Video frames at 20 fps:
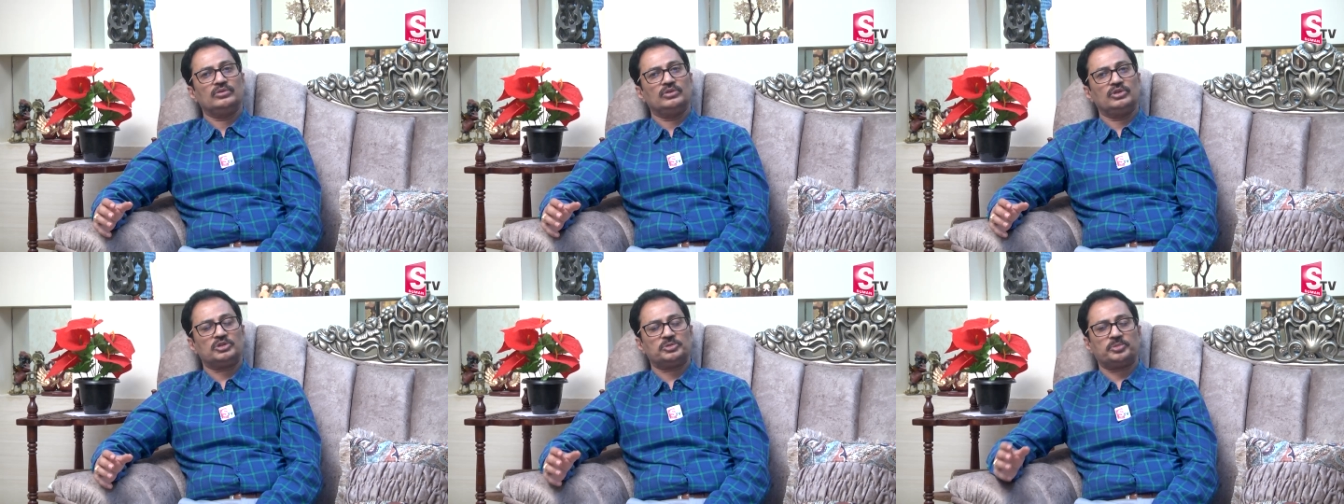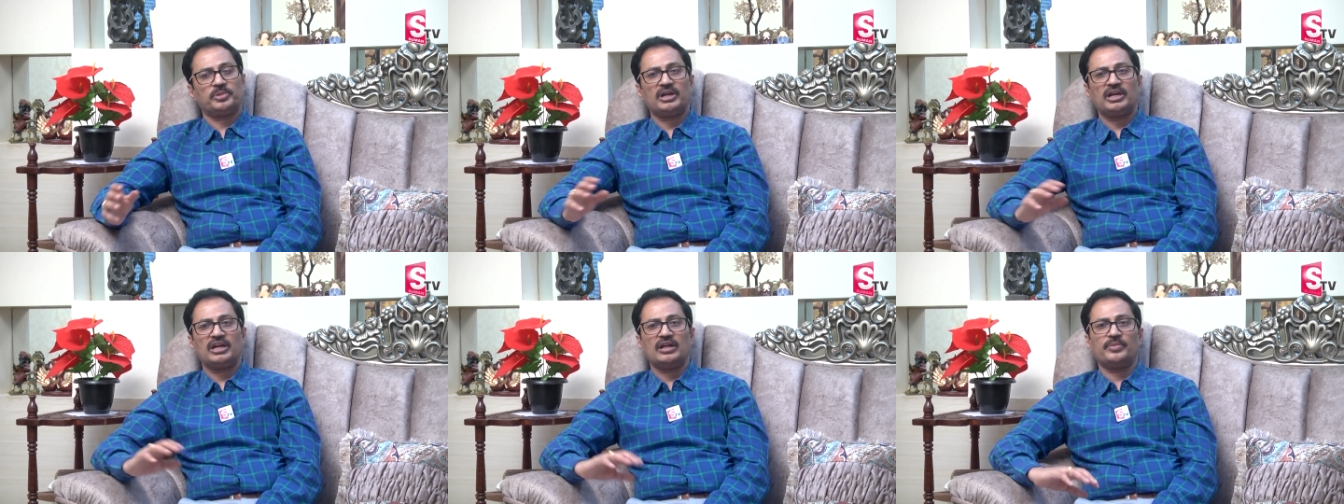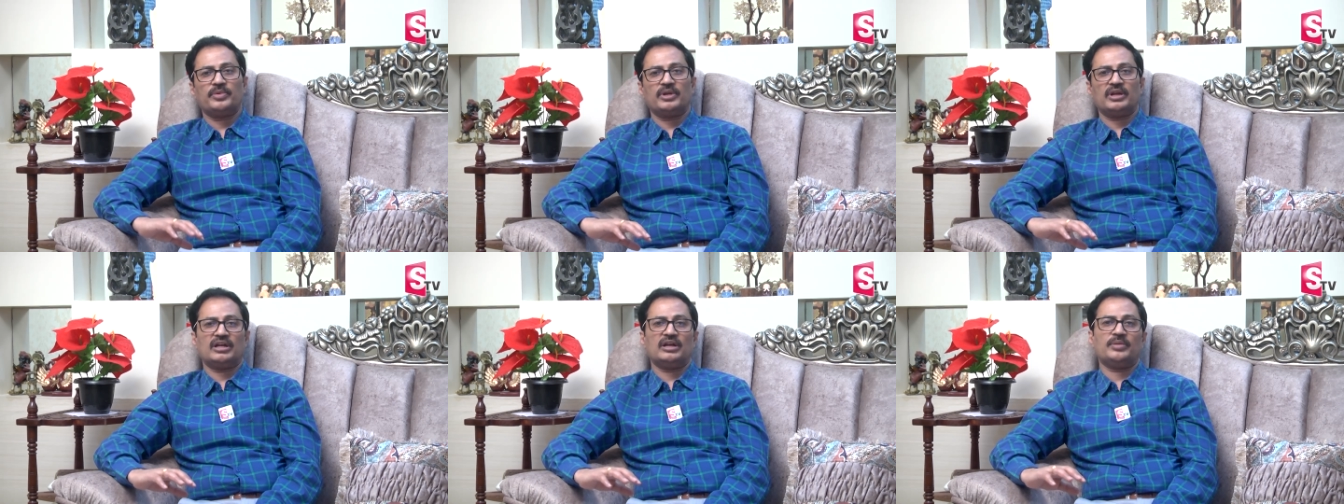
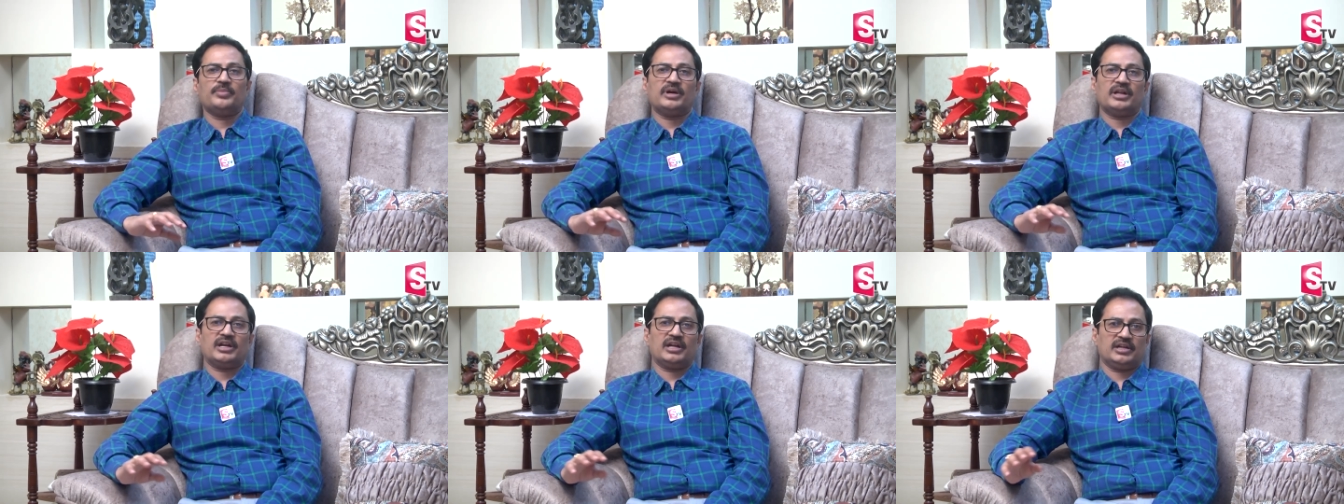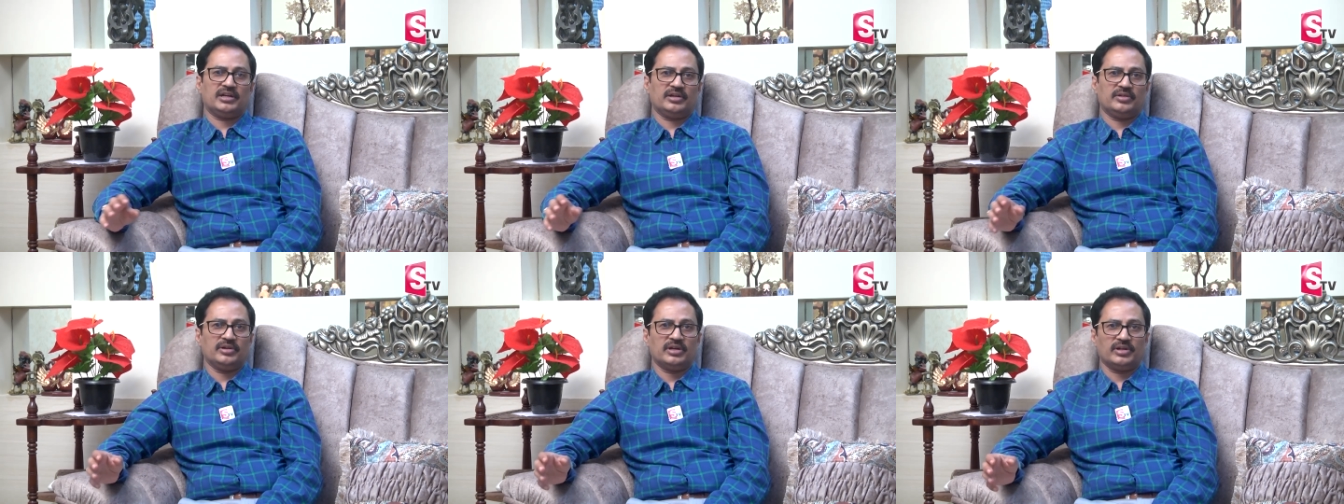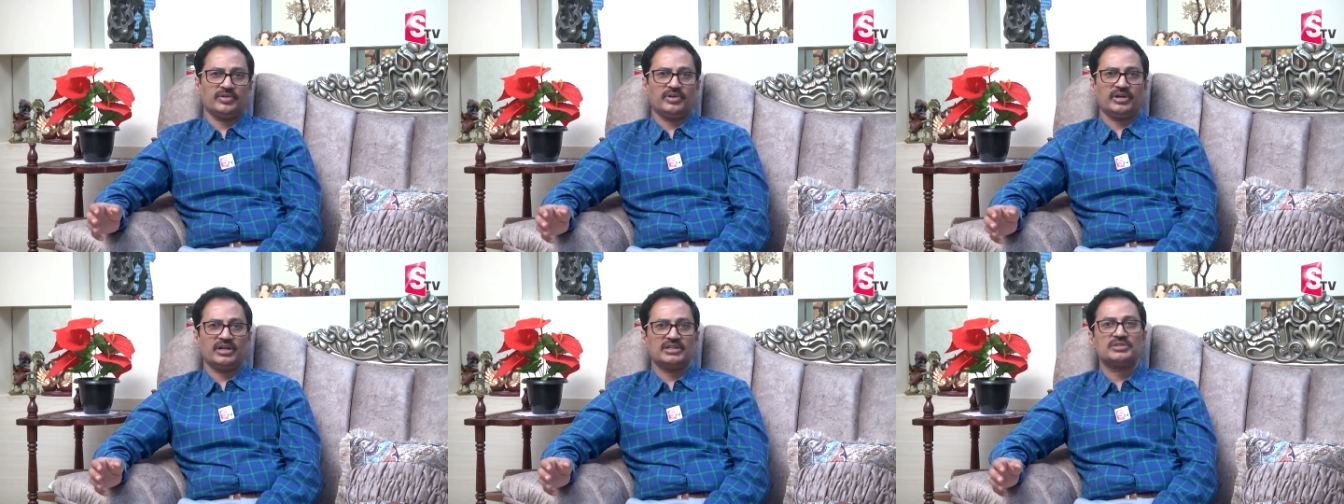దుష్పరిణామాలుగా
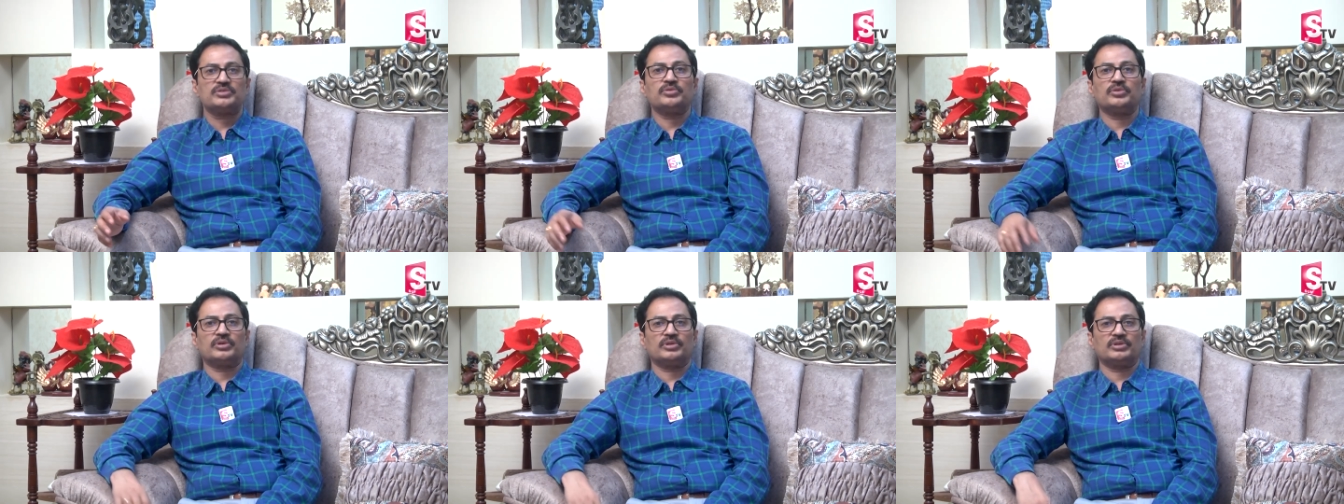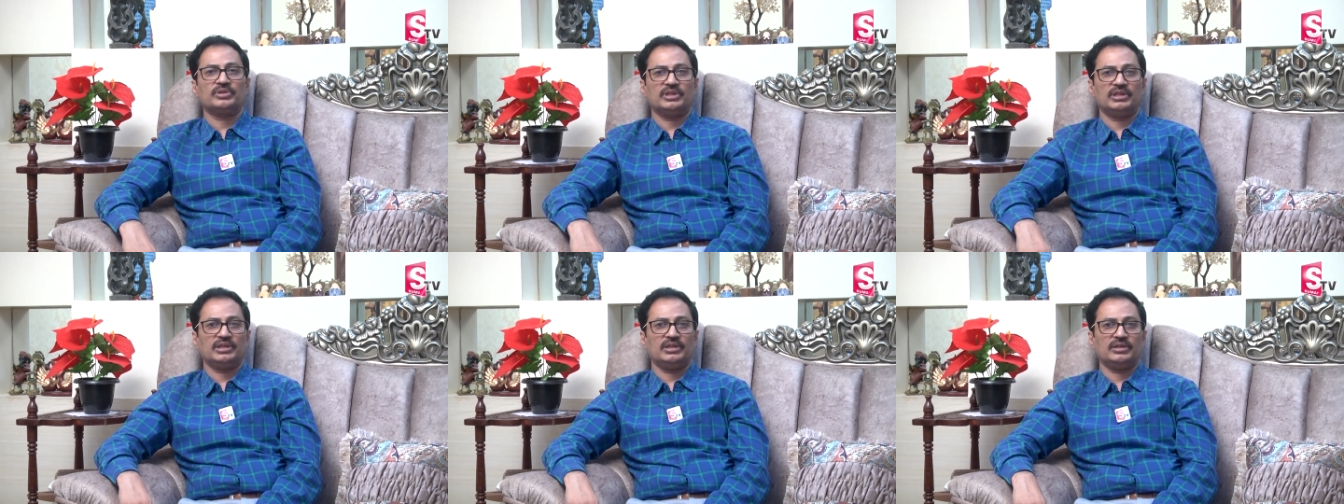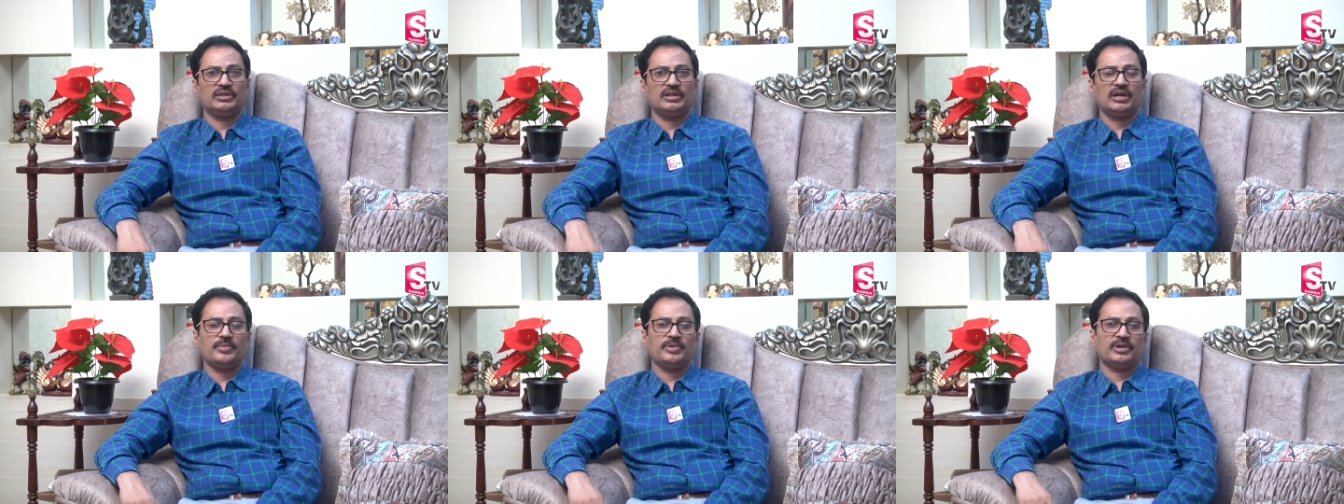మారేటటువంటి అవకాశం ఉంటుంది
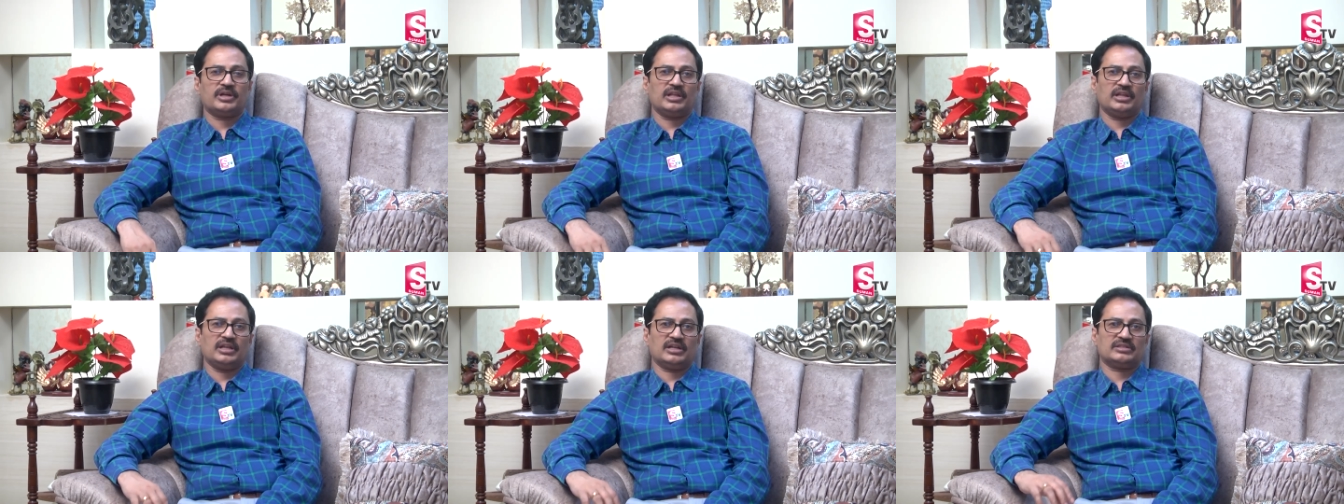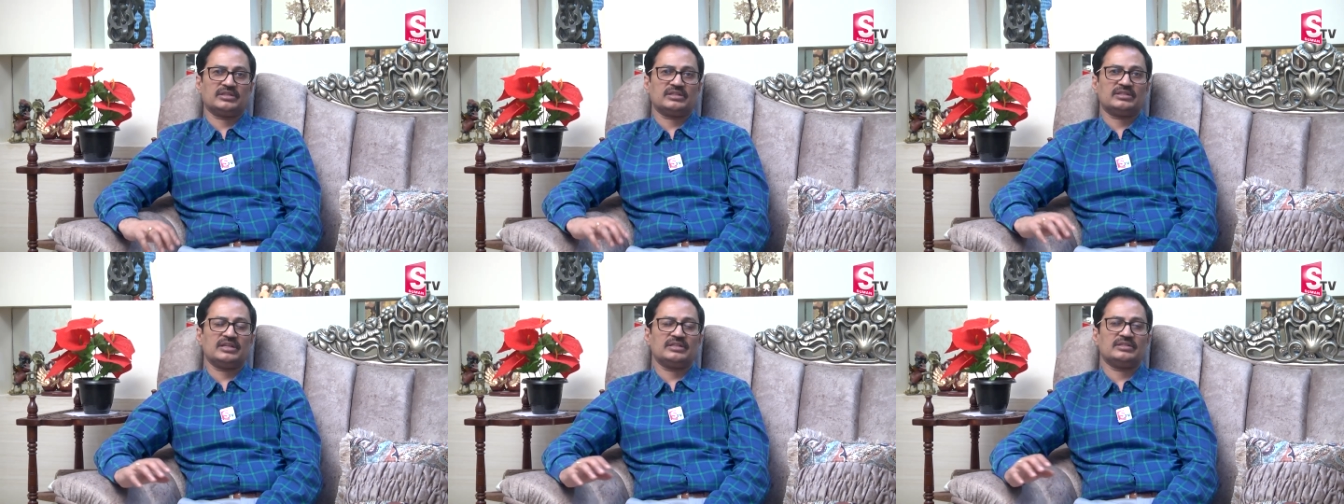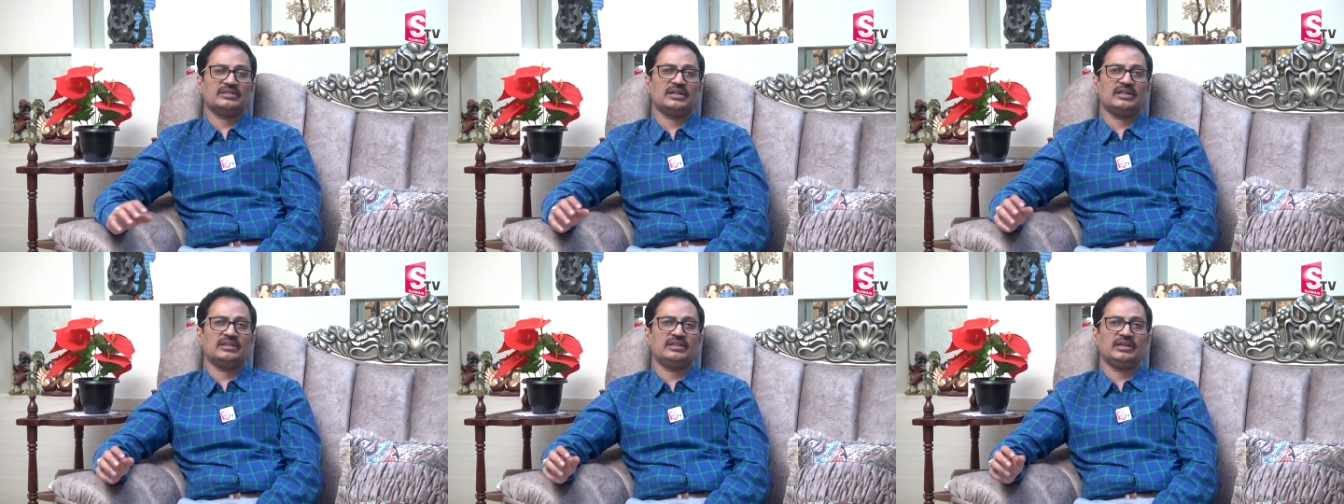కాబట్టి
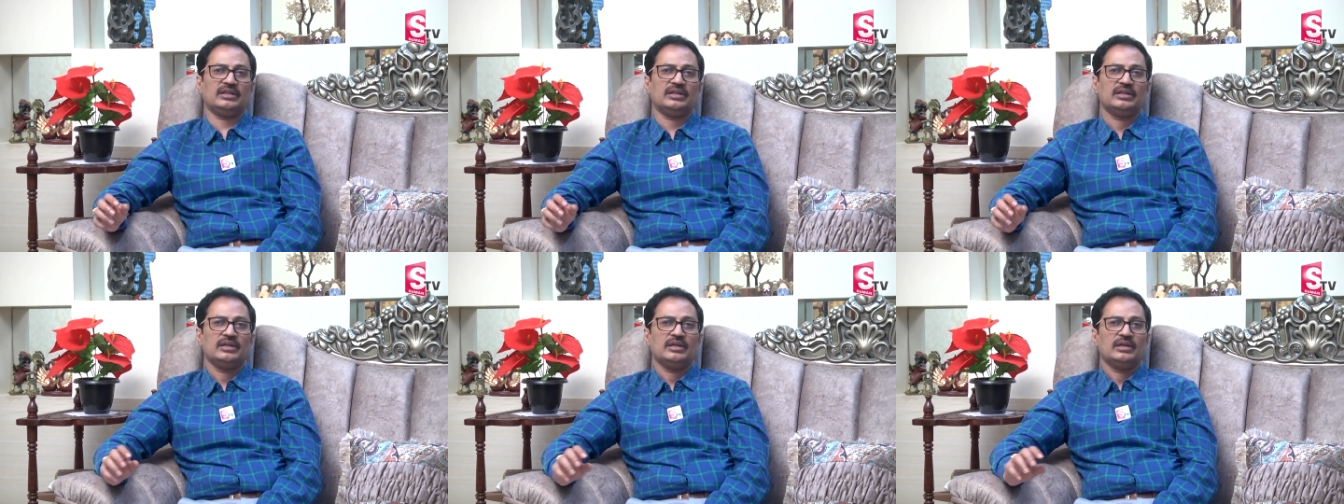ఎక్సర్సైజ్ అనేది